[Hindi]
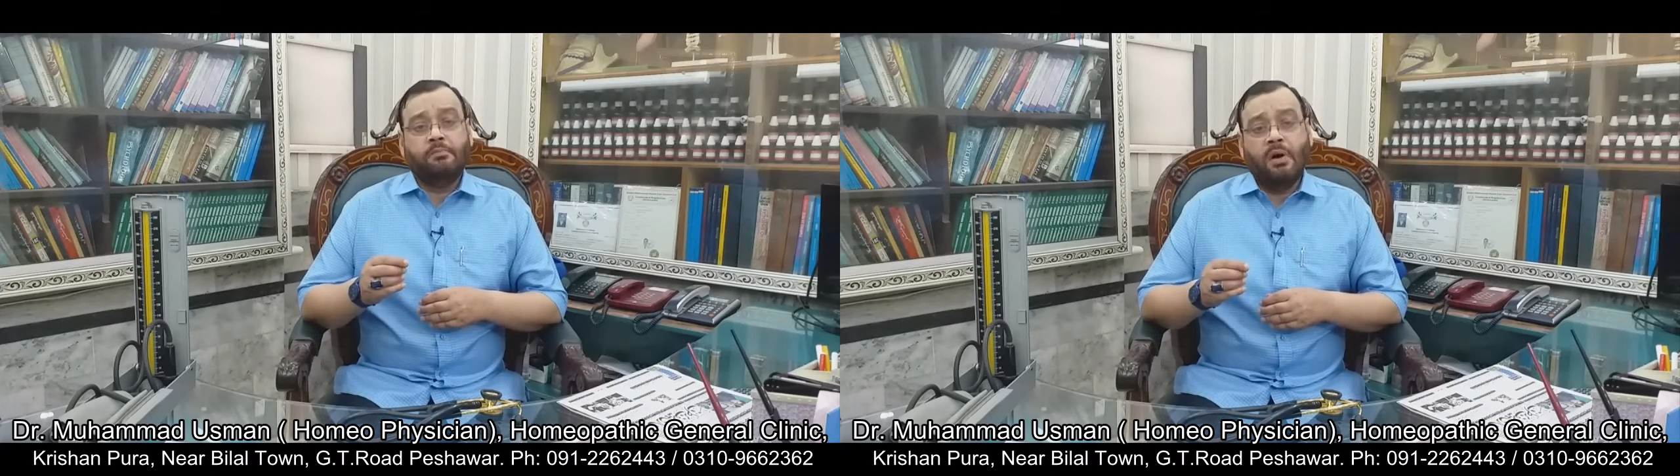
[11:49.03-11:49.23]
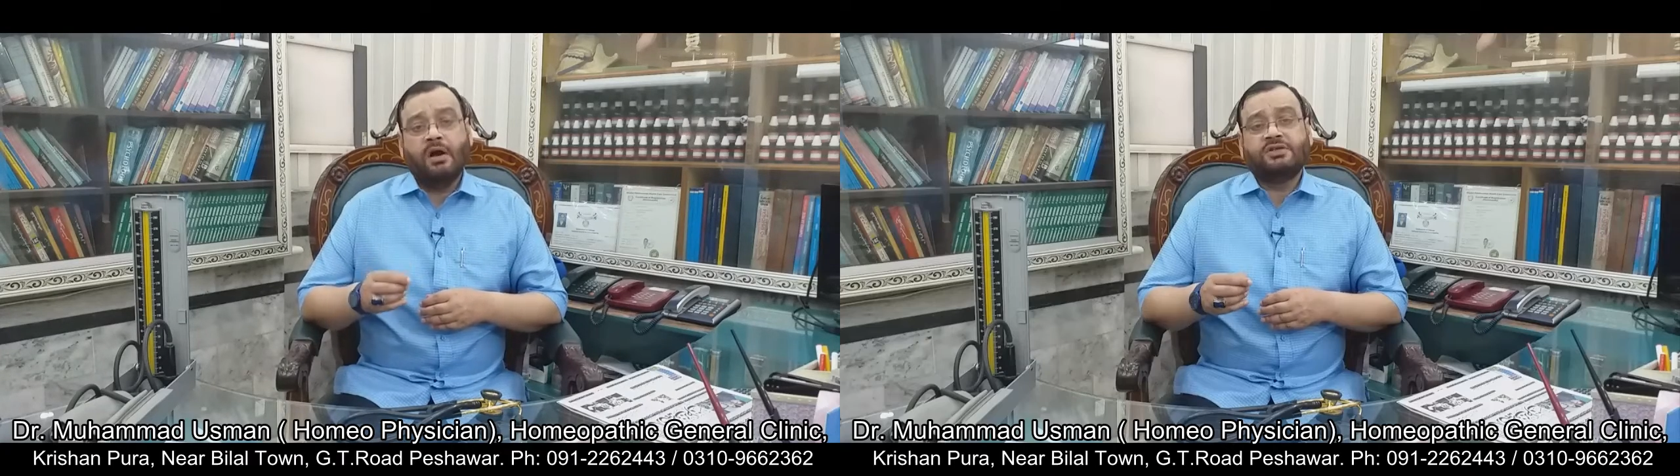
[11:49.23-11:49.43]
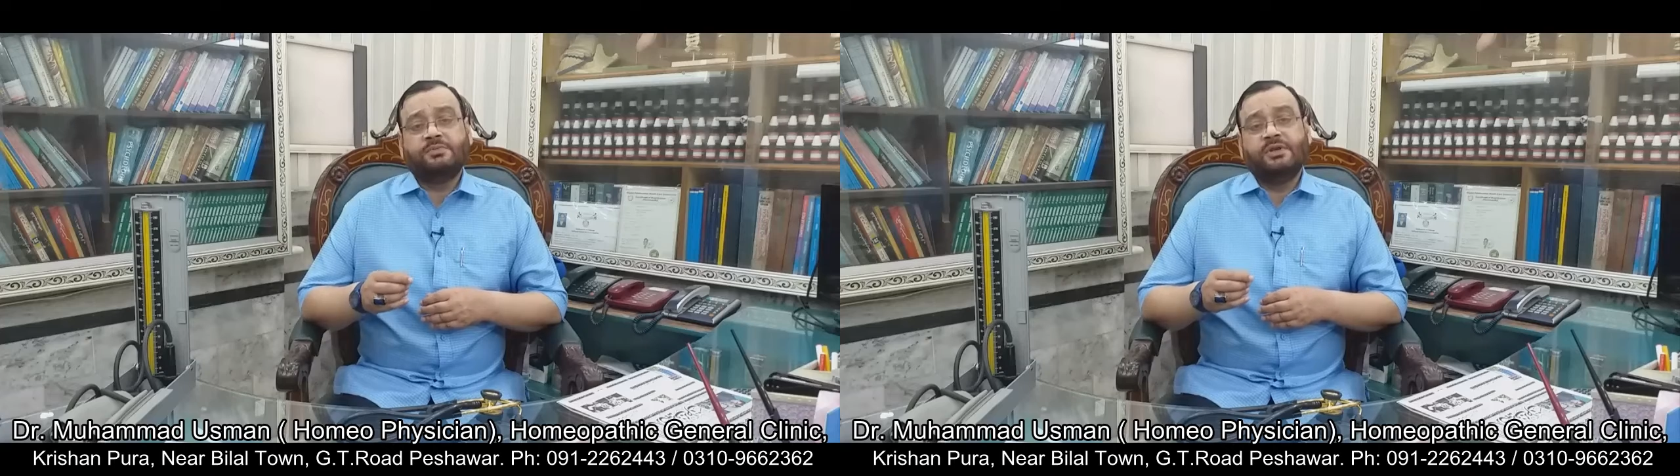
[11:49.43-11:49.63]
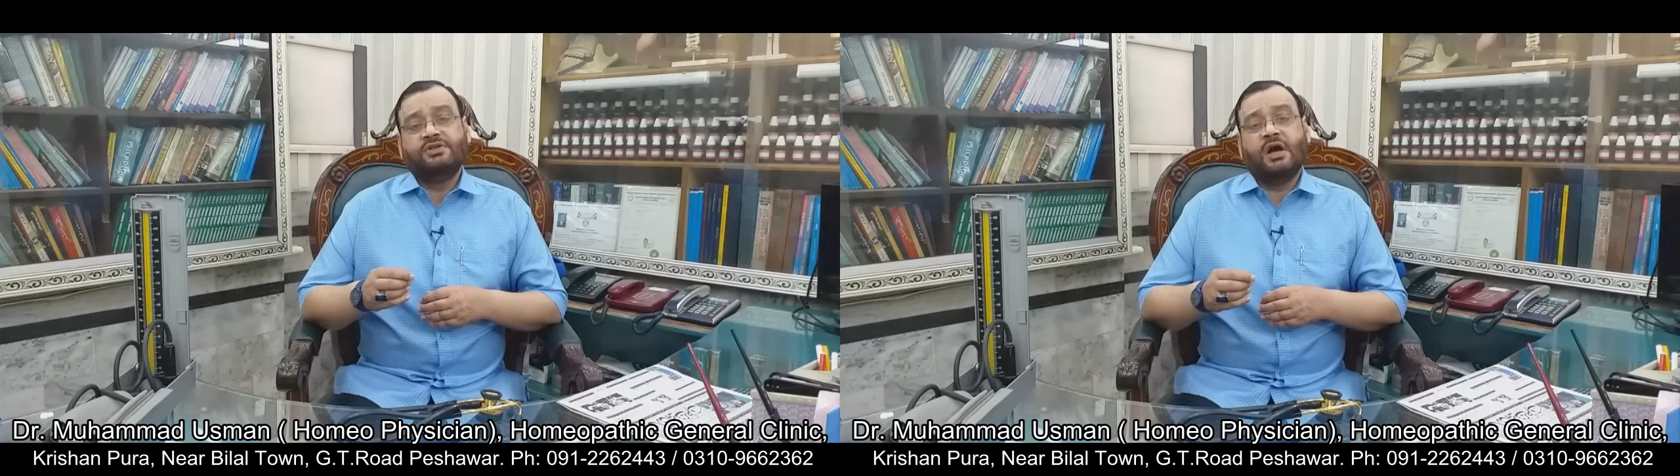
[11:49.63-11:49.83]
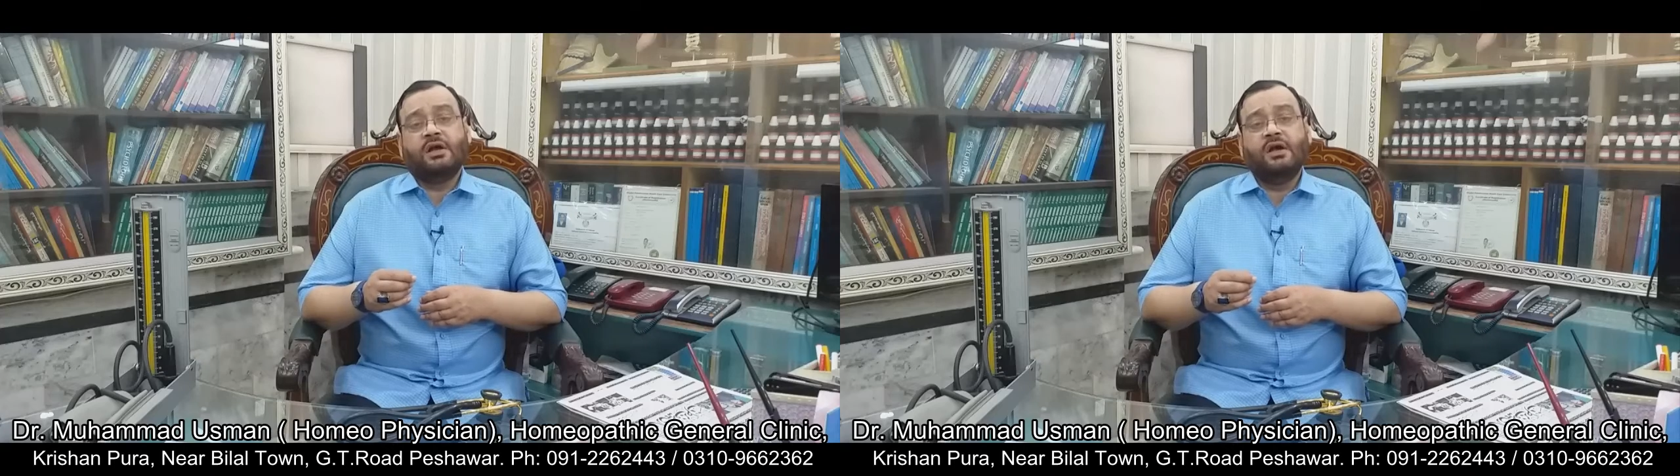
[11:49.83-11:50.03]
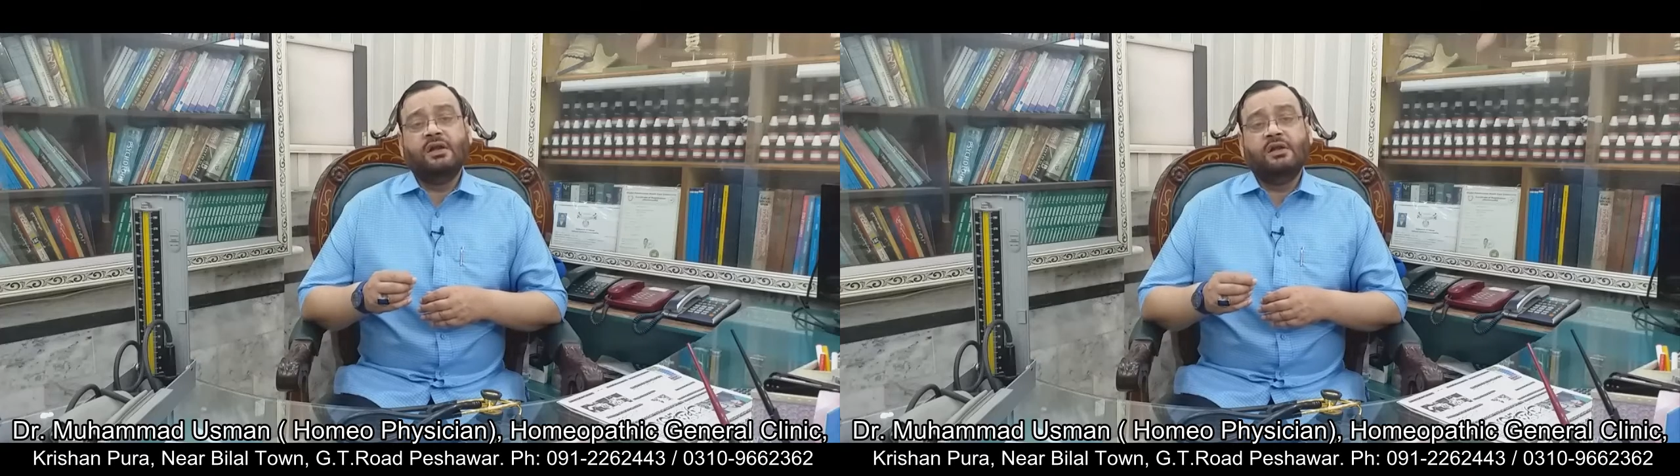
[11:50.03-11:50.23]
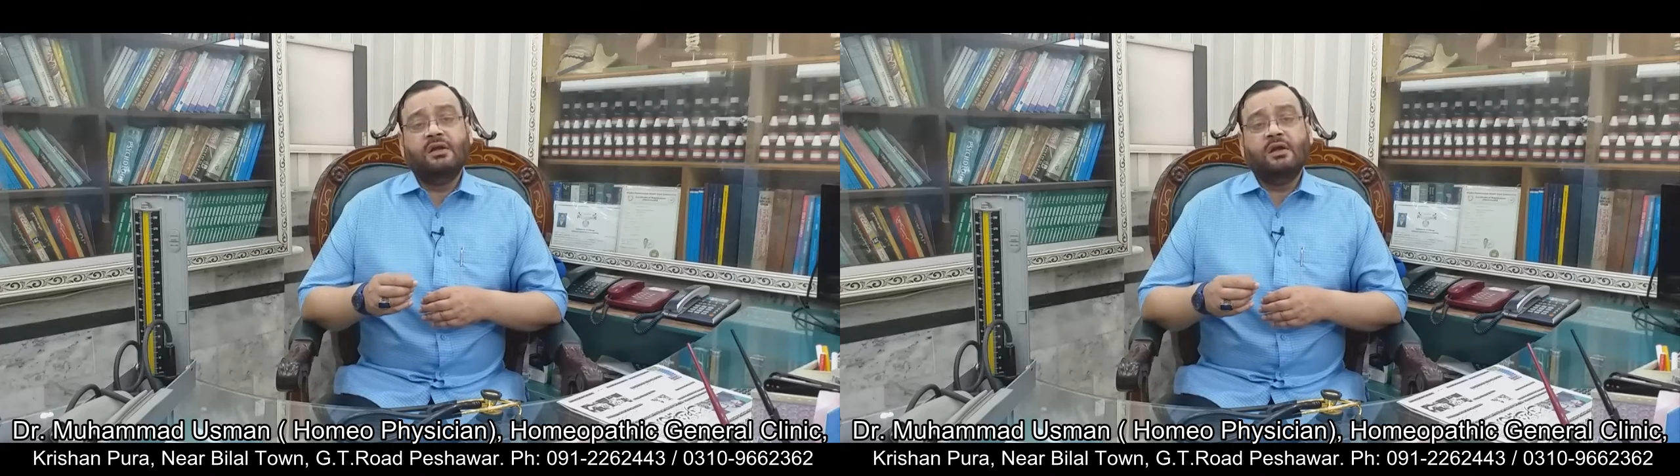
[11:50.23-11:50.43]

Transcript: बॉक्स में जाकर